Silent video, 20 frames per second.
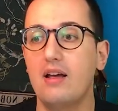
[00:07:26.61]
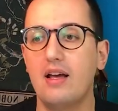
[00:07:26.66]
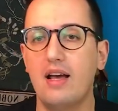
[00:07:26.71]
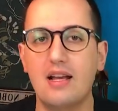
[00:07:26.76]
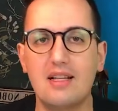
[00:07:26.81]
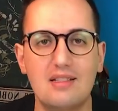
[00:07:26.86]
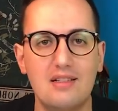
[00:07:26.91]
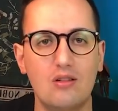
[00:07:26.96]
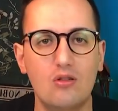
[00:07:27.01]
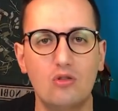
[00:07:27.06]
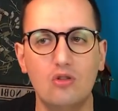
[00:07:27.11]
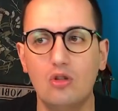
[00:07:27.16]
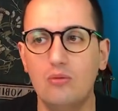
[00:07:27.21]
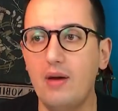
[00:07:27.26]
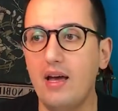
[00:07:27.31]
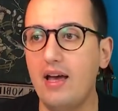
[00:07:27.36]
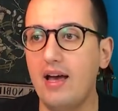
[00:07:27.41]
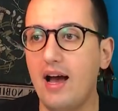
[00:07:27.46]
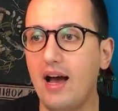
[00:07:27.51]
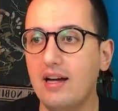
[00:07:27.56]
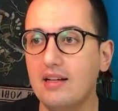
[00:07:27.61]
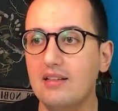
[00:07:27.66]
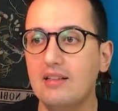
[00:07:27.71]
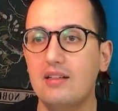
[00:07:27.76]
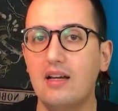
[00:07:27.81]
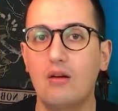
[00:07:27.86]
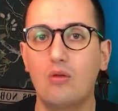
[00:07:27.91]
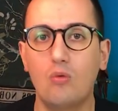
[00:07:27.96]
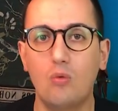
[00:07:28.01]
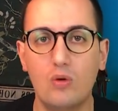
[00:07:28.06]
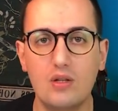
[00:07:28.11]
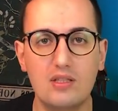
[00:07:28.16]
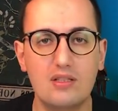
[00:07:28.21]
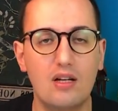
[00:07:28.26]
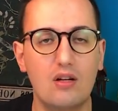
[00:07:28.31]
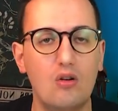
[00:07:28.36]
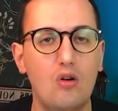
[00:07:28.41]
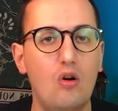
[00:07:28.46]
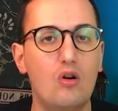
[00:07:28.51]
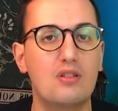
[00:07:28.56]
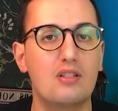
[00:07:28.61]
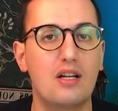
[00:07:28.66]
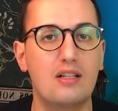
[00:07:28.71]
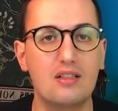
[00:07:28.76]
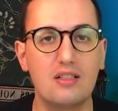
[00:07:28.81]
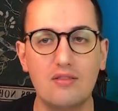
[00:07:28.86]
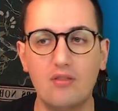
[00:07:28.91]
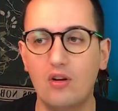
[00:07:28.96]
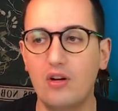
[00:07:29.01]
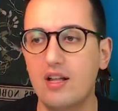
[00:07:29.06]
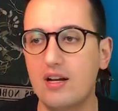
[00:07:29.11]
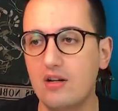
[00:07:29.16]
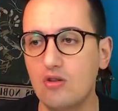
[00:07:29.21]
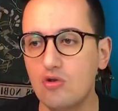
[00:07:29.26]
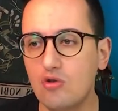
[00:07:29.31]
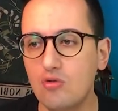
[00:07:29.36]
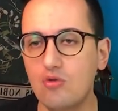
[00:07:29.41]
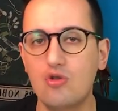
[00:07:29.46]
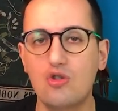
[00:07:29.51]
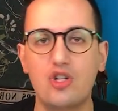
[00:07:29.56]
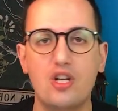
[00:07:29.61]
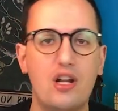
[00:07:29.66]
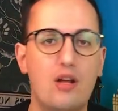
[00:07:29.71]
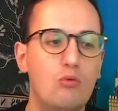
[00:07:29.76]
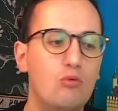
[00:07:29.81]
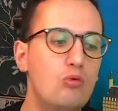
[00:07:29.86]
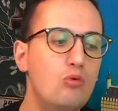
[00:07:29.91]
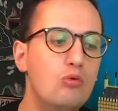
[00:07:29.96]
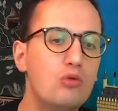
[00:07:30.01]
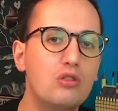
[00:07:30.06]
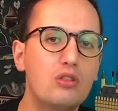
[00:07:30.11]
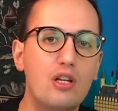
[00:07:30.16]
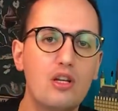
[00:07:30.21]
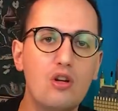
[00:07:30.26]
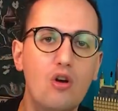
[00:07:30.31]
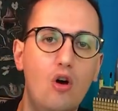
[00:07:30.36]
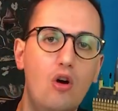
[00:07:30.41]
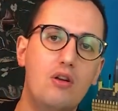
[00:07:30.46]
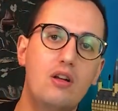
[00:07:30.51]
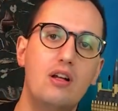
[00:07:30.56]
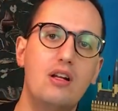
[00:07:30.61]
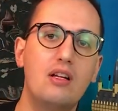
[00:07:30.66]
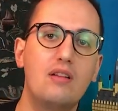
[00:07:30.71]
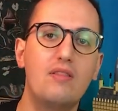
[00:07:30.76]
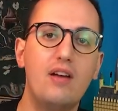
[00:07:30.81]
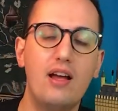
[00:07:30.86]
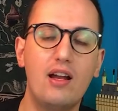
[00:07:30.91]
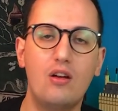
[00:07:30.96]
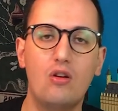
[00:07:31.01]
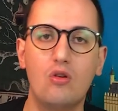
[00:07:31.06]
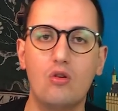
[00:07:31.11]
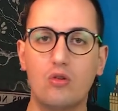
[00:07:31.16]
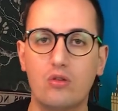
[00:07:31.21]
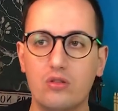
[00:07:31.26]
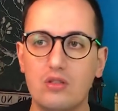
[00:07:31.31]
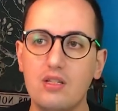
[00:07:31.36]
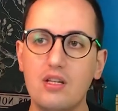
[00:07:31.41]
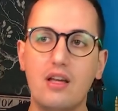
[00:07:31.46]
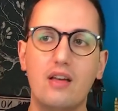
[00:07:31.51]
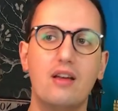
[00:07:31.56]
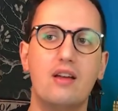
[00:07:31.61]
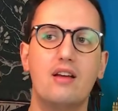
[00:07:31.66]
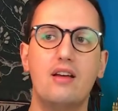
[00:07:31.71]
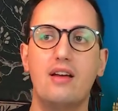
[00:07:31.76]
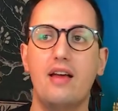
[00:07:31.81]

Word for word: e secondo me anche questa cosa di voler aggiungere un ulteriore livello di